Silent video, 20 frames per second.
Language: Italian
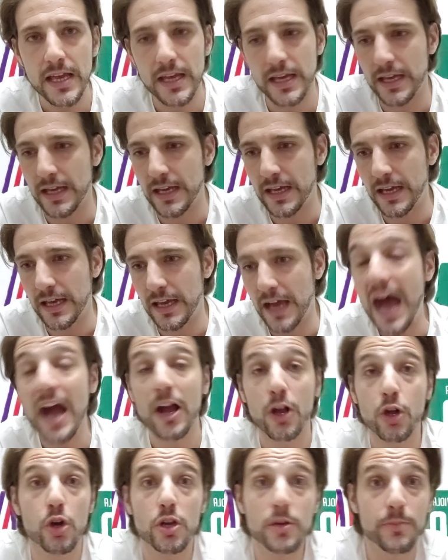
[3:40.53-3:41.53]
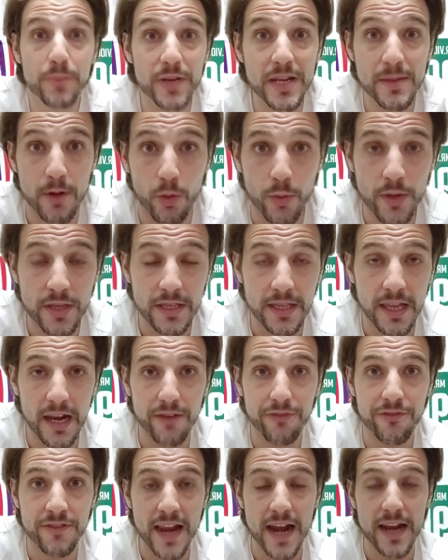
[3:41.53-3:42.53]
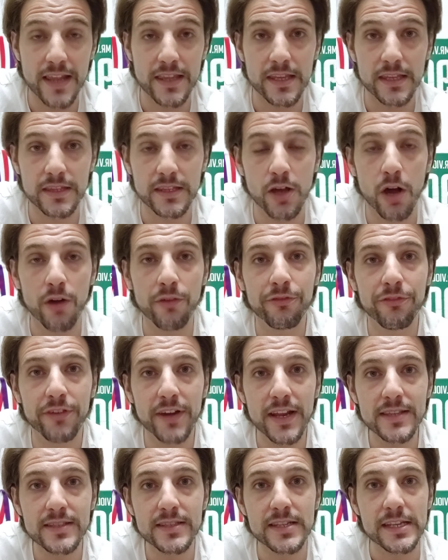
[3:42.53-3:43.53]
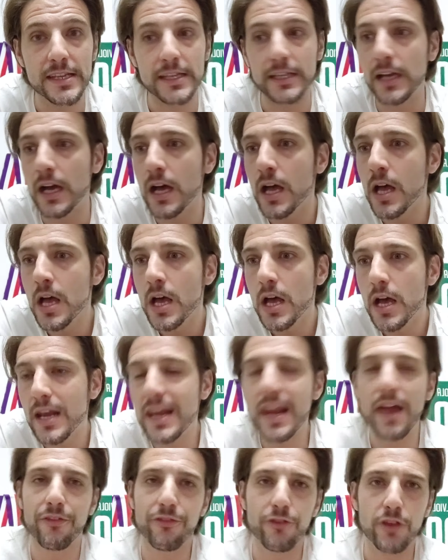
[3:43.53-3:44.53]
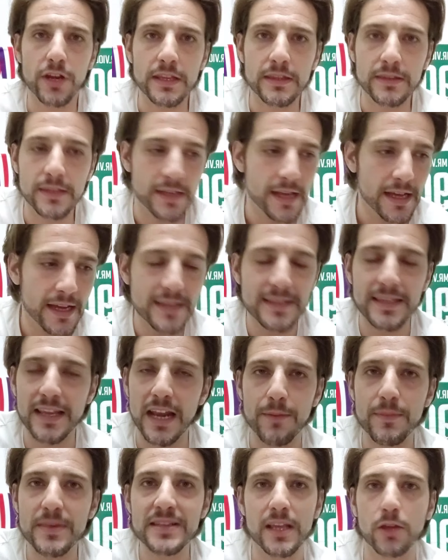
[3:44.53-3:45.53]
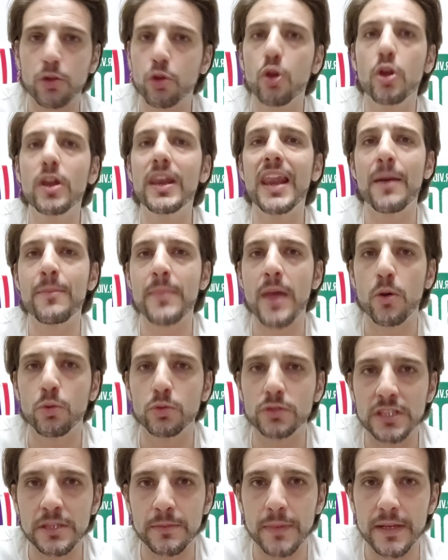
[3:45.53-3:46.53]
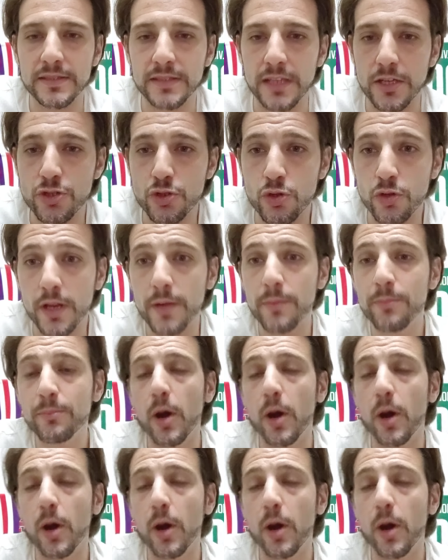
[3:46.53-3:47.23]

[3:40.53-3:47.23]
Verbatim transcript: eh, ancora prima quindi della finale di, di Conference League, la Fiorentina, che sarebbe stata la mia ultima stagione.